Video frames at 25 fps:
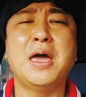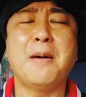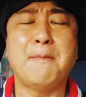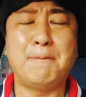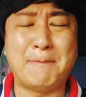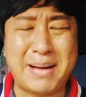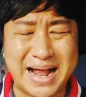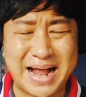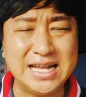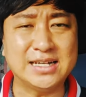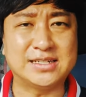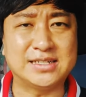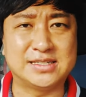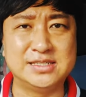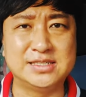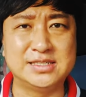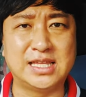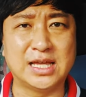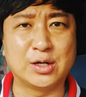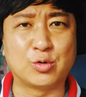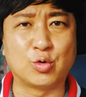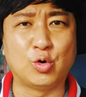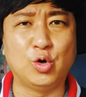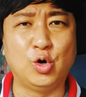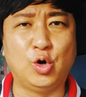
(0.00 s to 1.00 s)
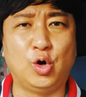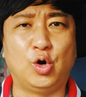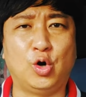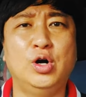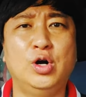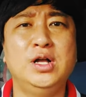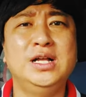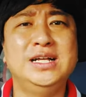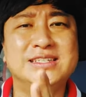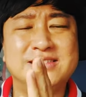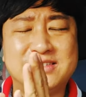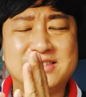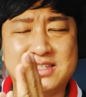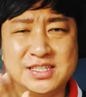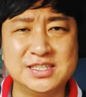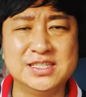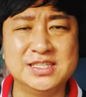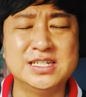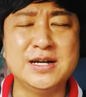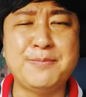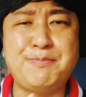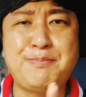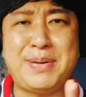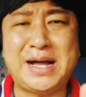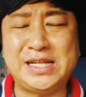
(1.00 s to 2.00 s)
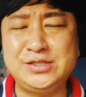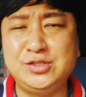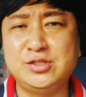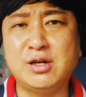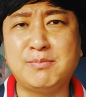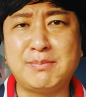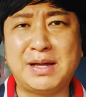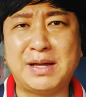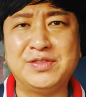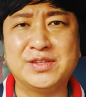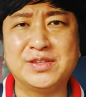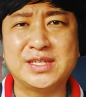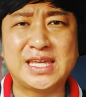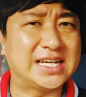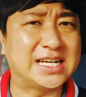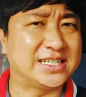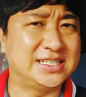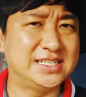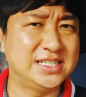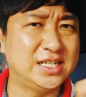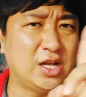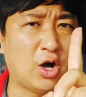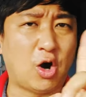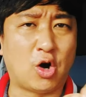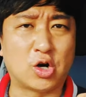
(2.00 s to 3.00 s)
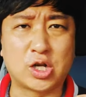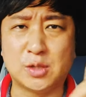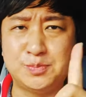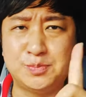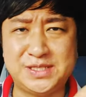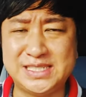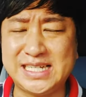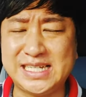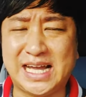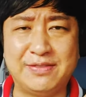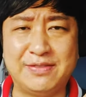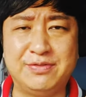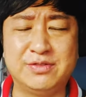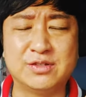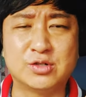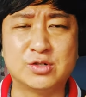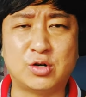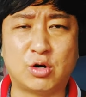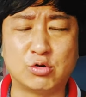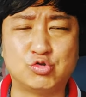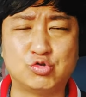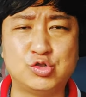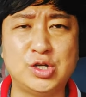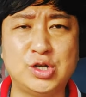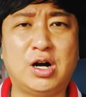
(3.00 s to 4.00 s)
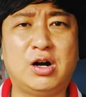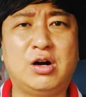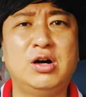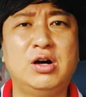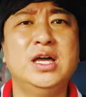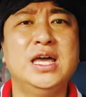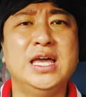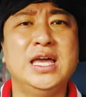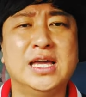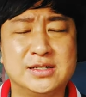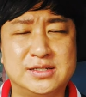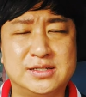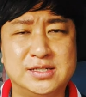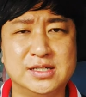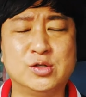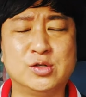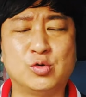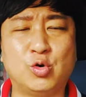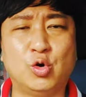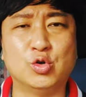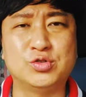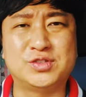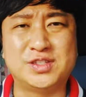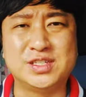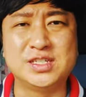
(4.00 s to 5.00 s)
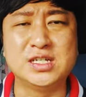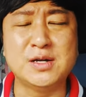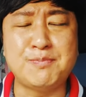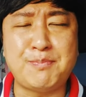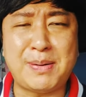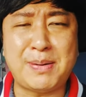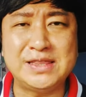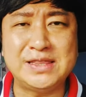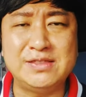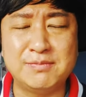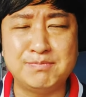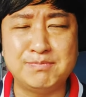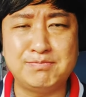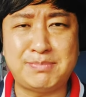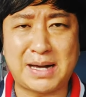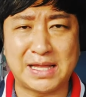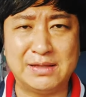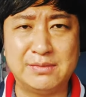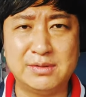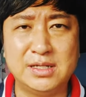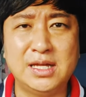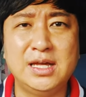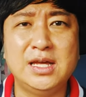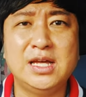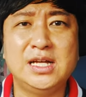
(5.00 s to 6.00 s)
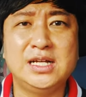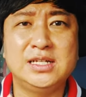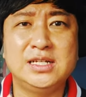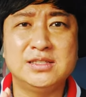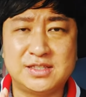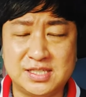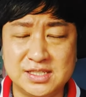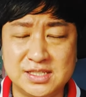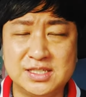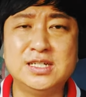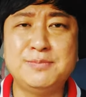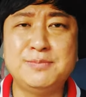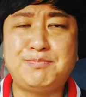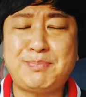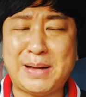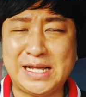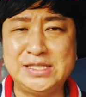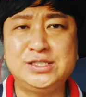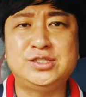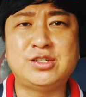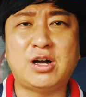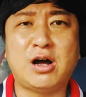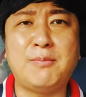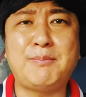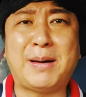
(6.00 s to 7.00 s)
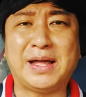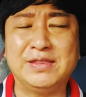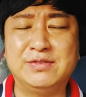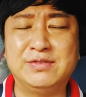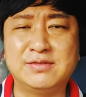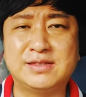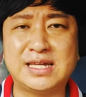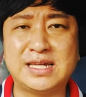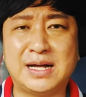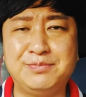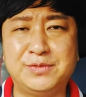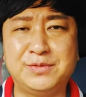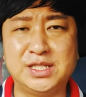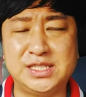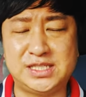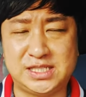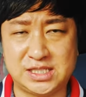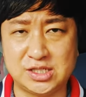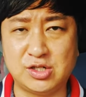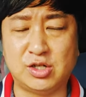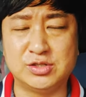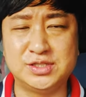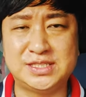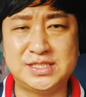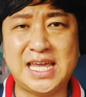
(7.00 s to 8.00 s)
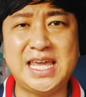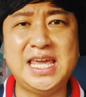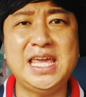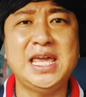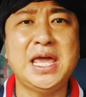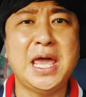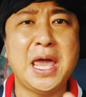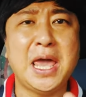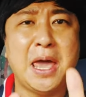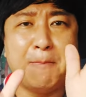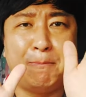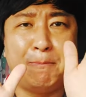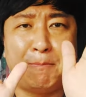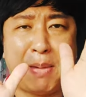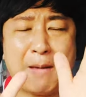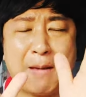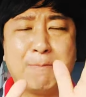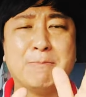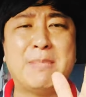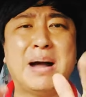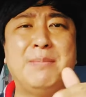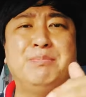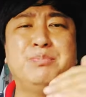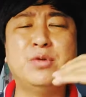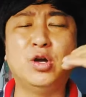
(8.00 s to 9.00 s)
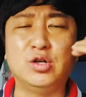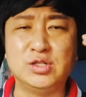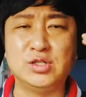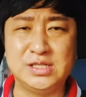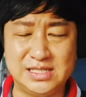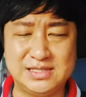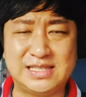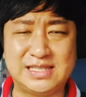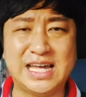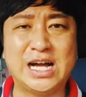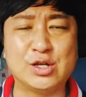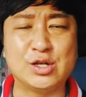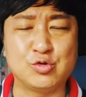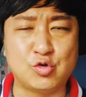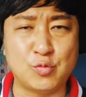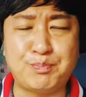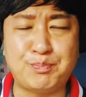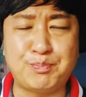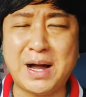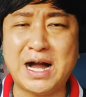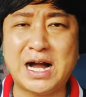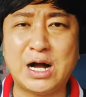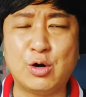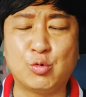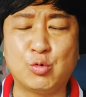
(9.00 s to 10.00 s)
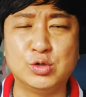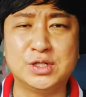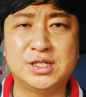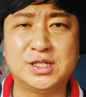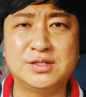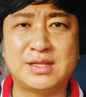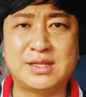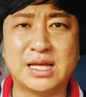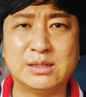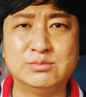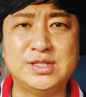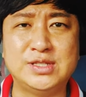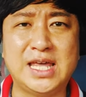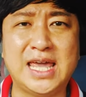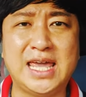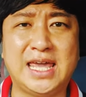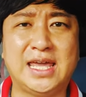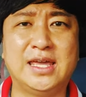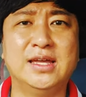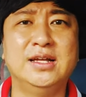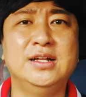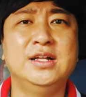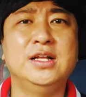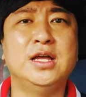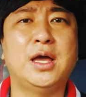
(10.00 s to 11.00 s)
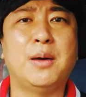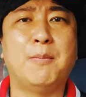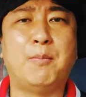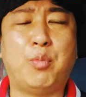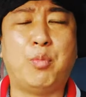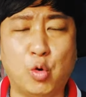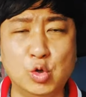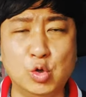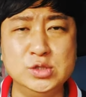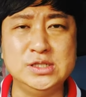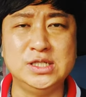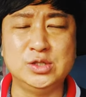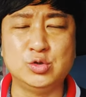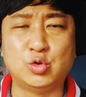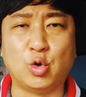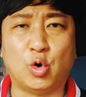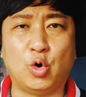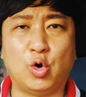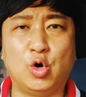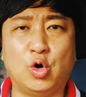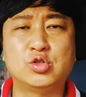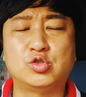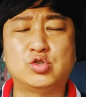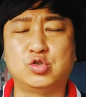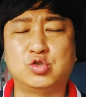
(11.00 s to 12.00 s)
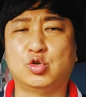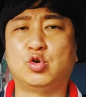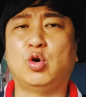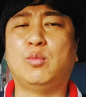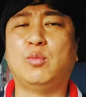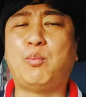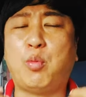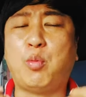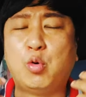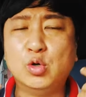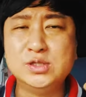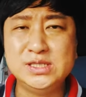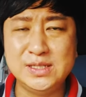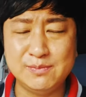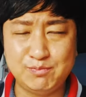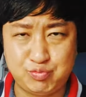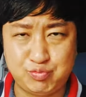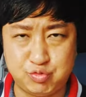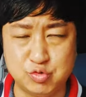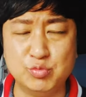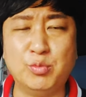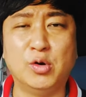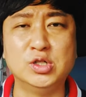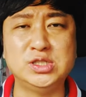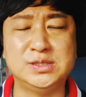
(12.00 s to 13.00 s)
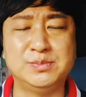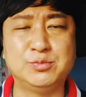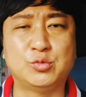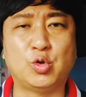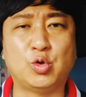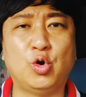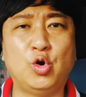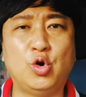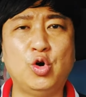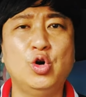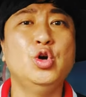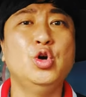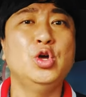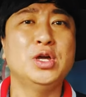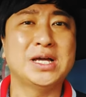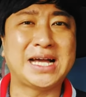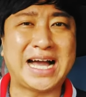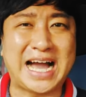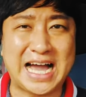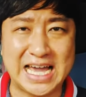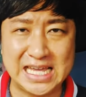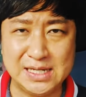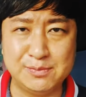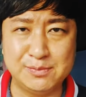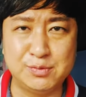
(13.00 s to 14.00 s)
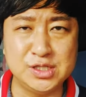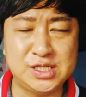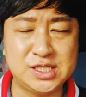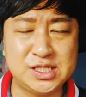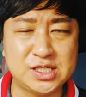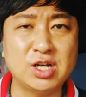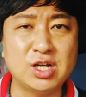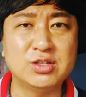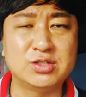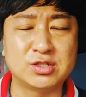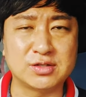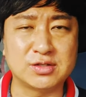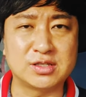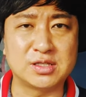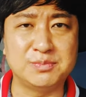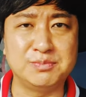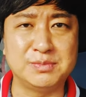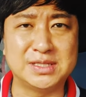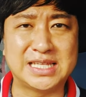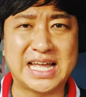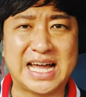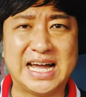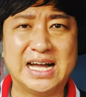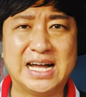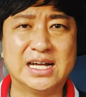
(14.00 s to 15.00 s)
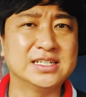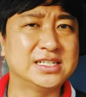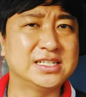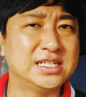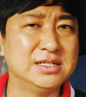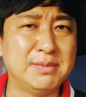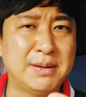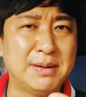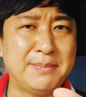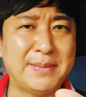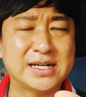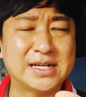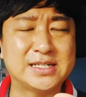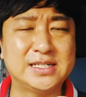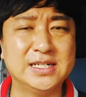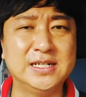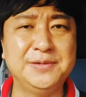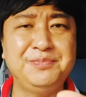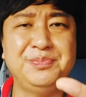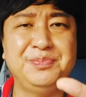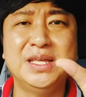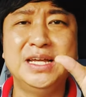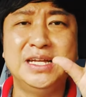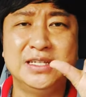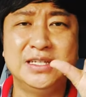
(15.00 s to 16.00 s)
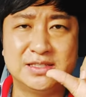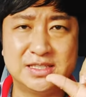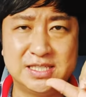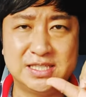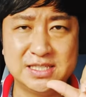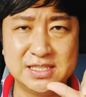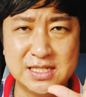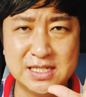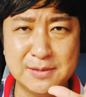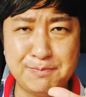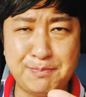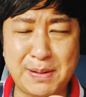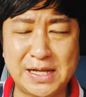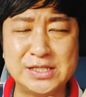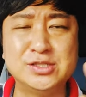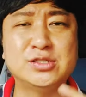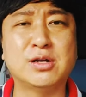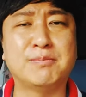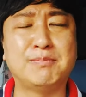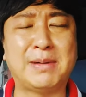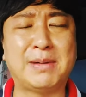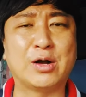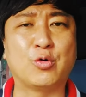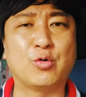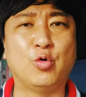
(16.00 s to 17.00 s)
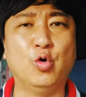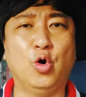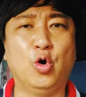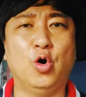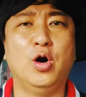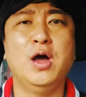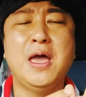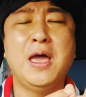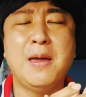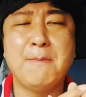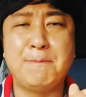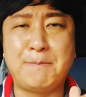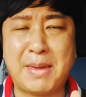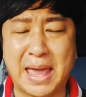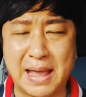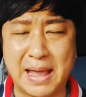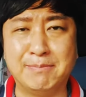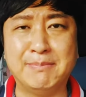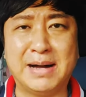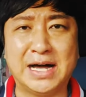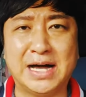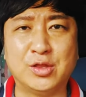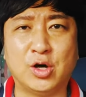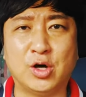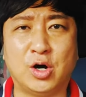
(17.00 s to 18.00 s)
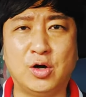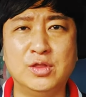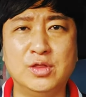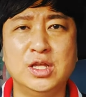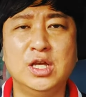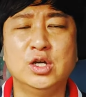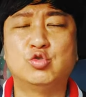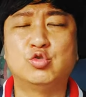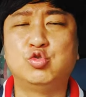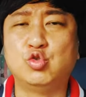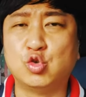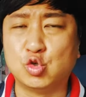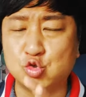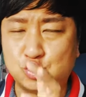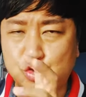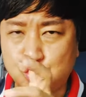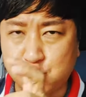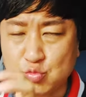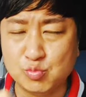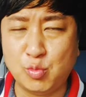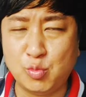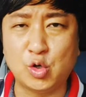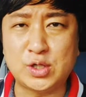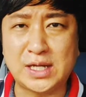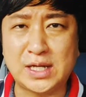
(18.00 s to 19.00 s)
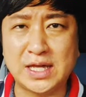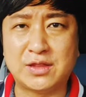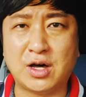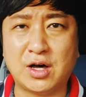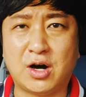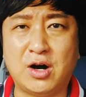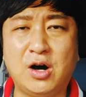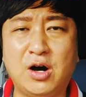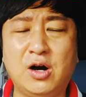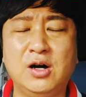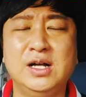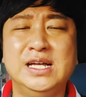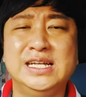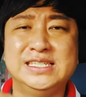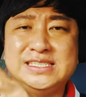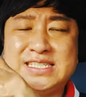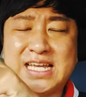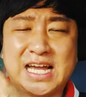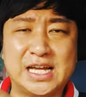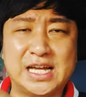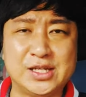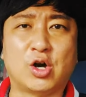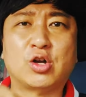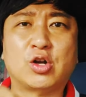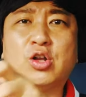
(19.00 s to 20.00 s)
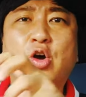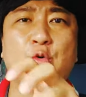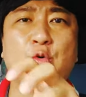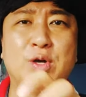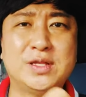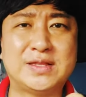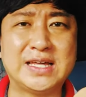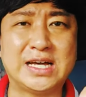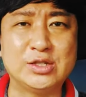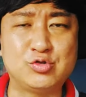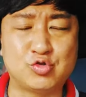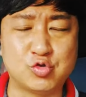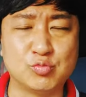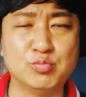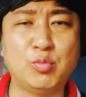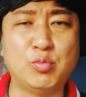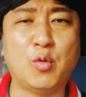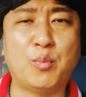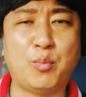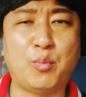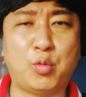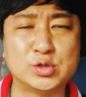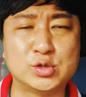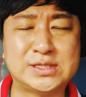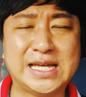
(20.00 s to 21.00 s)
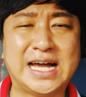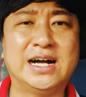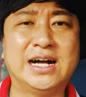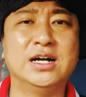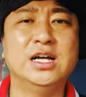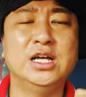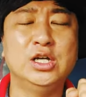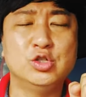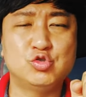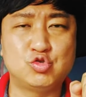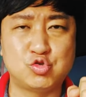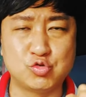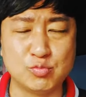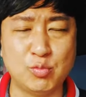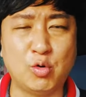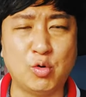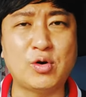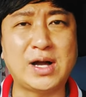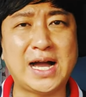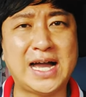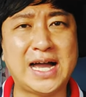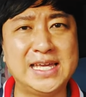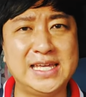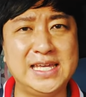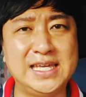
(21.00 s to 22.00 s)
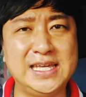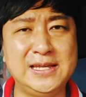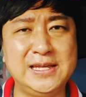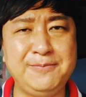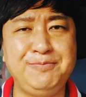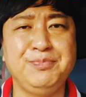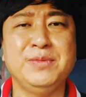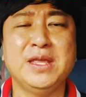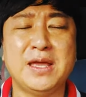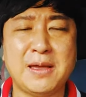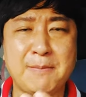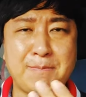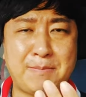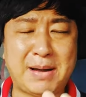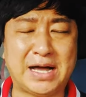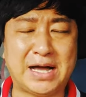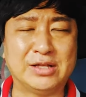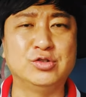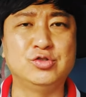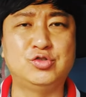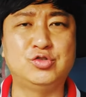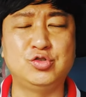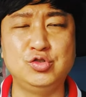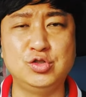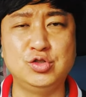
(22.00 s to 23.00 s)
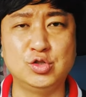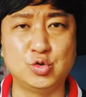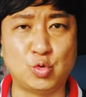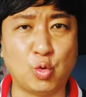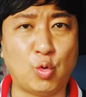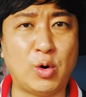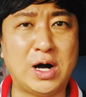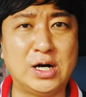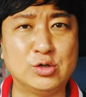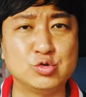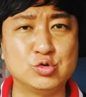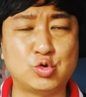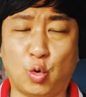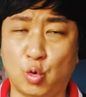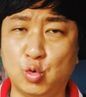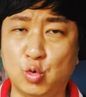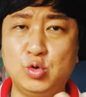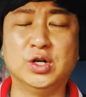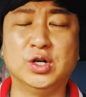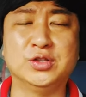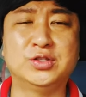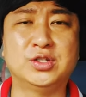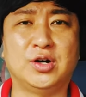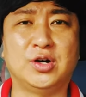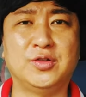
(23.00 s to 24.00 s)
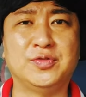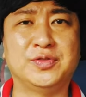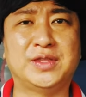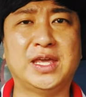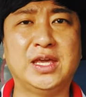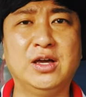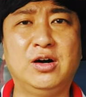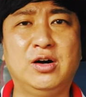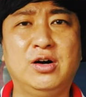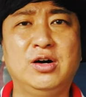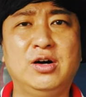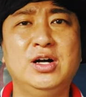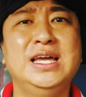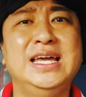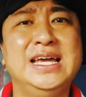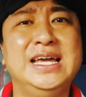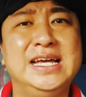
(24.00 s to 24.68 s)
말 그대로 등급 판정 받는 게 그리 어렵지가 않는 거고요. 그리고 등급 받는 바, 등급 판정 받는 사람들이 지금 현재 100만 명 이상 육박하고 있기 때문에 본인도 그리고 본인 부모님도 가입을 시켜드렸습니다. 그만큼 등급 판정받고 100만원 그리고 중복해서 제가 여러 회사 중복보장, 중복가입 받을 수 있는 노하우도 올려드렸는데요.